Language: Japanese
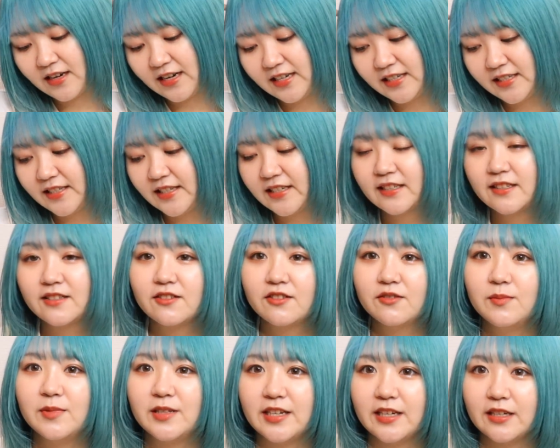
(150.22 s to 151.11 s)
解散す
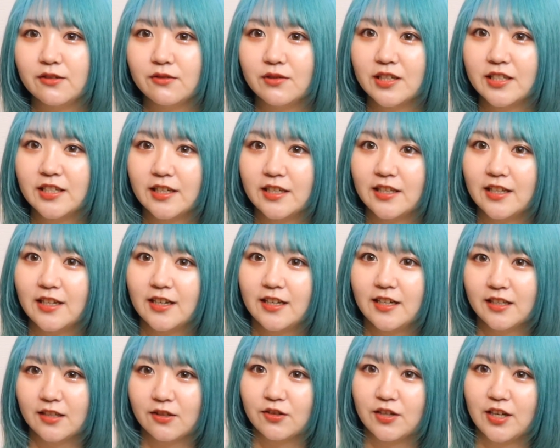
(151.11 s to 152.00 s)
るみたいな噂が
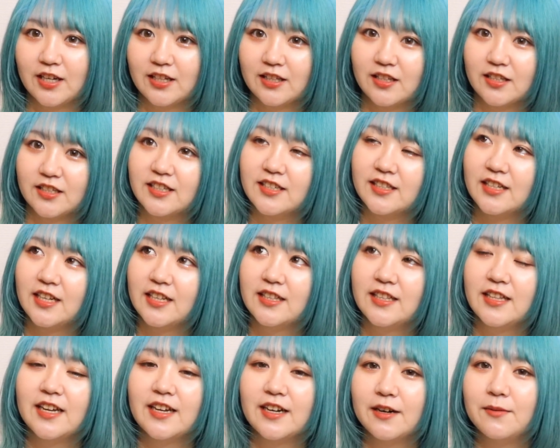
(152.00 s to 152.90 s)
流れた時あったじゃん、
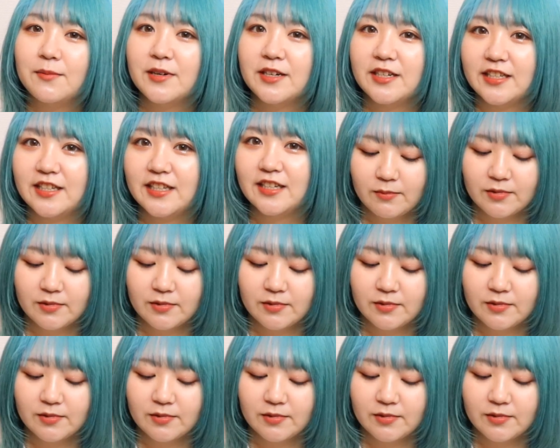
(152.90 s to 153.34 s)
何年か前に。